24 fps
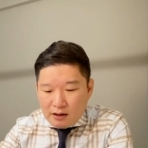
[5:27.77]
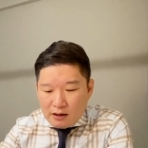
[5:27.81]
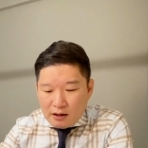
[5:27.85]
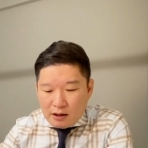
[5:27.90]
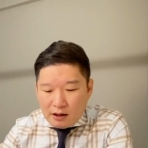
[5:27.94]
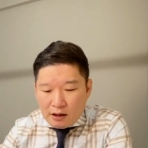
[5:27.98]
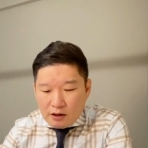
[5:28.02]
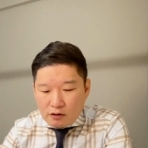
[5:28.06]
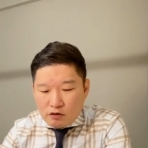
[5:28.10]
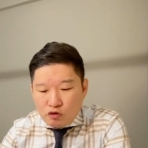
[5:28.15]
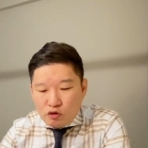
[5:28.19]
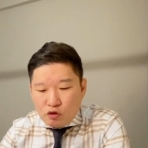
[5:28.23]

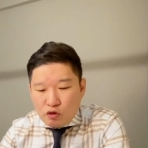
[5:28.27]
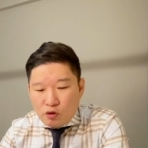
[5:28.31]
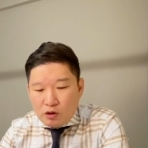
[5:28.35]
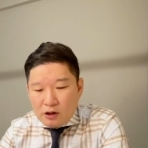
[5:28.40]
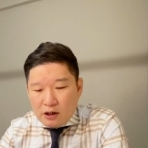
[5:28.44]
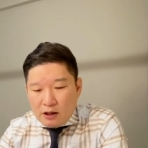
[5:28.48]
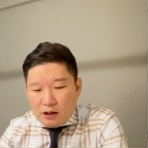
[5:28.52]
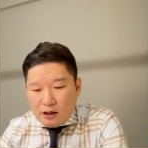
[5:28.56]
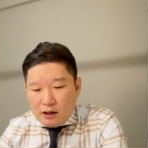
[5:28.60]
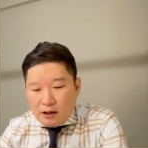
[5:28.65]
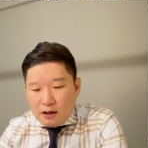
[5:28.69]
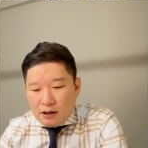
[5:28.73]
아, 그리고
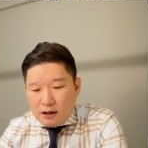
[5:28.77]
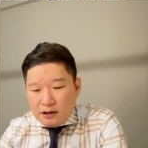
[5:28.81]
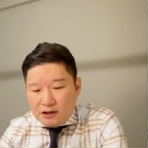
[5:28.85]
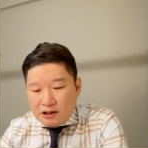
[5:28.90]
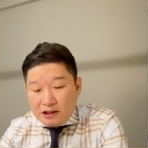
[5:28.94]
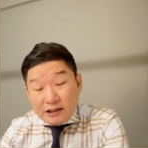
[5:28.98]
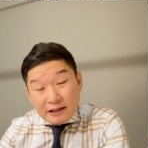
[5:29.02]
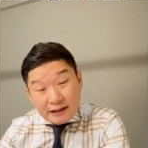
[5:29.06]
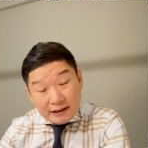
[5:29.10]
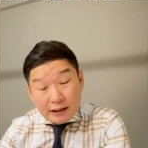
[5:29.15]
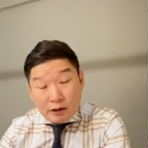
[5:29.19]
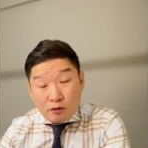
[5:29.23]
어,
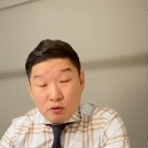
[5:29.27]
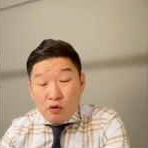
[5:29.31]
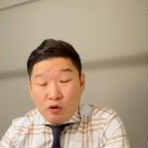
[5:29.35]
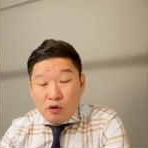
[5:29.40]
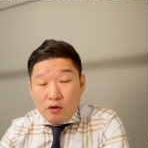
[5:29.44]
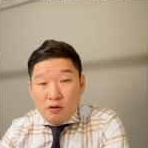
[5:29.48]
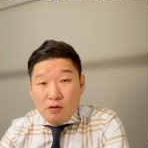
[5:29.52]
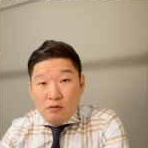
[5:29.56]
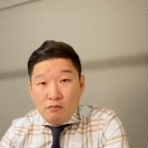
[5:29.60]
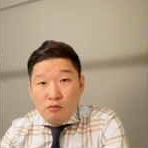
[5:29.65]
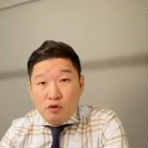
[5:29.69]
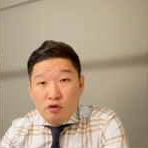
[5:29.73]

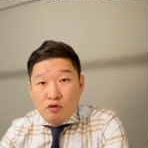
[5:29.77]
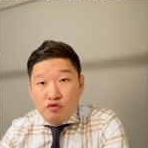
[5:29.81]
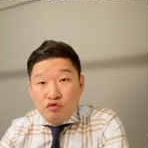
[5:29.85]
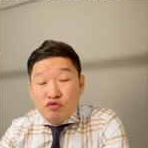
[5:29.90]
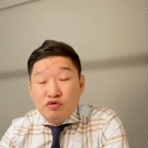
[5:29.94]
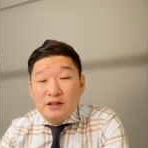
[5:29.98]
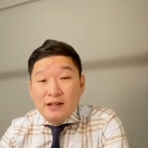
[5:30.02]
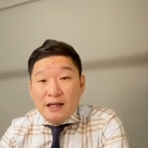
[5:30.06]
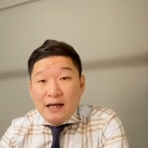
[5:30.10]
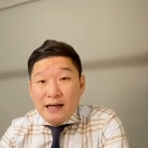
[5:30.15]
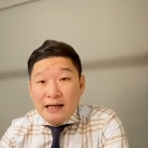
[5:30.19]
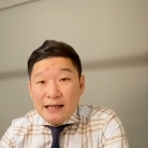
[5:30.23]
실제로 뭐
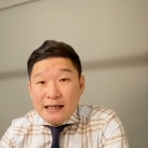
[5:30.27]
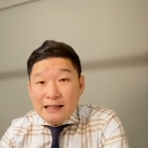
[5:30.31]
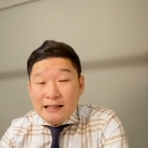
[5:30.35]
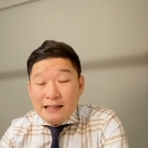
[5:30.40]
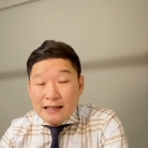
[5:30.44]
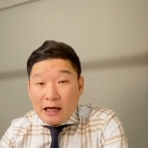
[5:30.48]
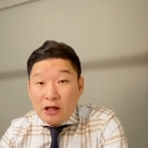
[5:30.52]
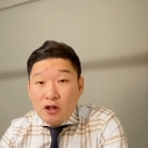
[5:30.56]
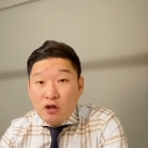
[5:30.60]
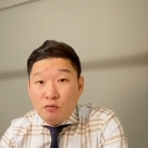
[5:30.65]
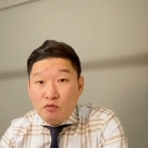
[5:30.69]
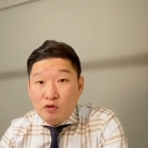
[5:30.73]
투자인
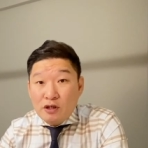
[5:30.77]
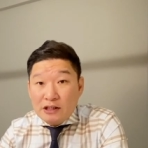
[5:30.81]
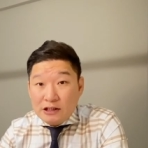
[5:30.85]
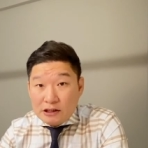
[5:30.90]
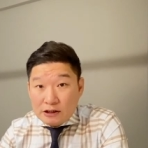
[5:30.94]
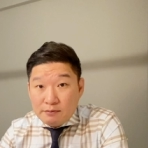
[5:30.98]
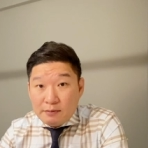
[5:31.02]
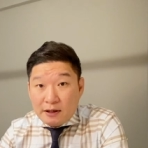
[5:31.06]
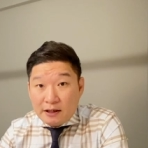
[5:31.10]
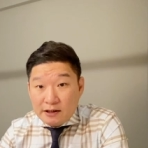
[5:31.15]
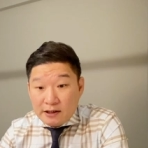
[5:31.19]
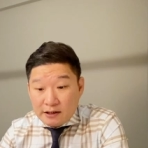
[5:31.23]
개념도
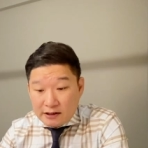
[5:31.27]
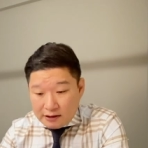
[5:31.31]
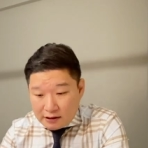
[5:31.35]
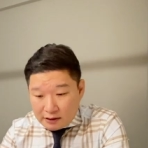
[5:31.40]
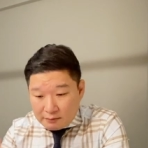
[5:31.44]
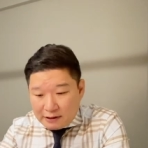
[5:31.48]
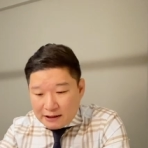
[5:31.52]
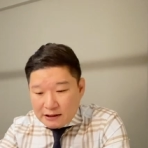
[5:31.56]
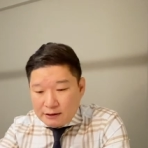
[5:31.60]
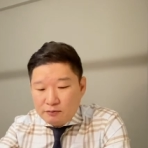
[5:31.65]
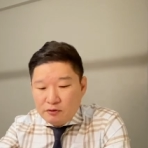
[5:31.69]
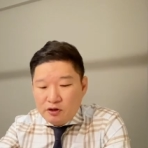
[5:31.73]
있지만 이제
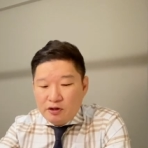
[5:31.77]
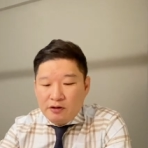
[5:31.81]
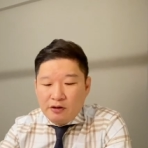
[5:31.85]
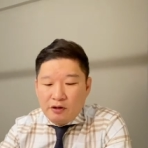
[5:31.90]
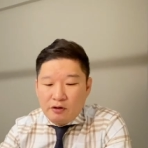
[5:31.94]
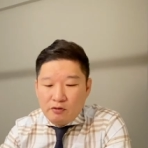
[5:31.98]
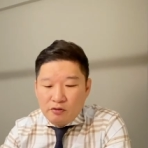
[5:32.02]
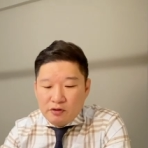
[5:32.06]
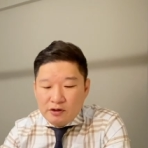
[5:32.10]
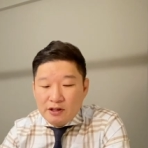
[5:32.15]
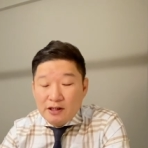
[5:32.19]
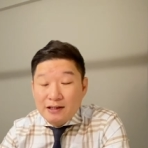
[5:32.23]
말씀드린
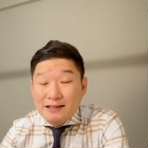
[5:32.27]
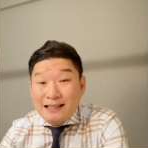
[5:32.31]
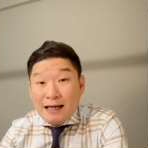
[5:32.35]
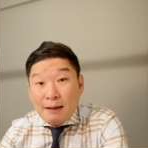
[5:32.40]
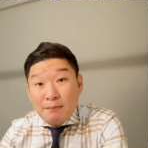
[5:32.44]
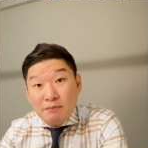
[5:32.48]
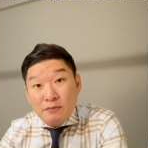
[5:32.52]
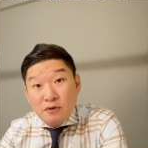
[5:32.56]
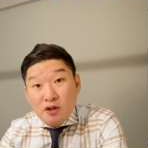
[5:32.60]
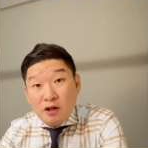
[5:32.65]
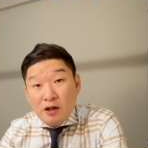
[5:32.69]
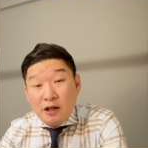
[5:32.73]
대로 그냥
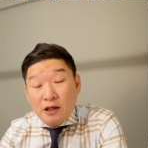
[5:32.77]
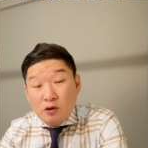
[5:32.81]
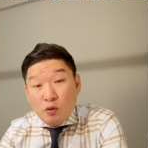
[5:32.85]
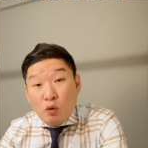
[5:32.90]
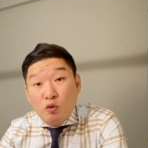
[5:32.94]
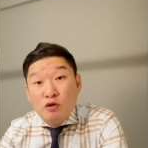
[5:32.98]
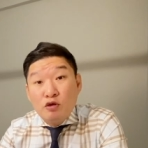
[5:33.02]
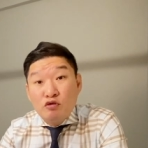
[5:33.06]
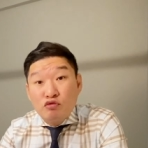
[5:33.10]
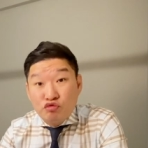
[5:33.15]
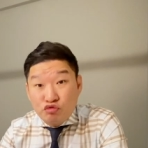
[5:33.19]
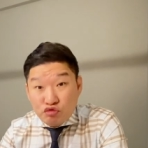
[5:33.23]
3년에서
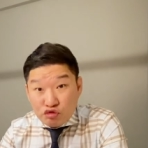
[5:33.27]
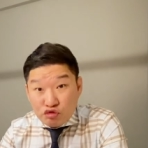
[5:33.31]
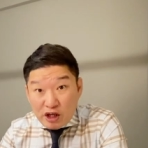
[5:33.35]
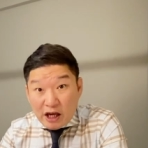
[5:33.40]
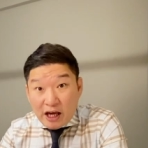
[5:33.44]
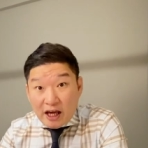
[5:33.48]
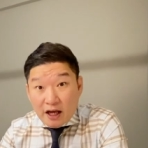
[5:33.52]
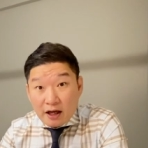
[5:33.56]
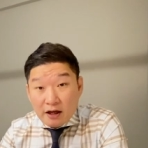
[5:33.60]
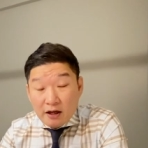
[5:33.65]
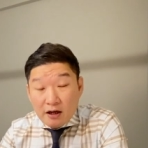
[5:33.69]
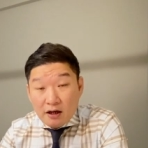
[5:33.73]
5년 후에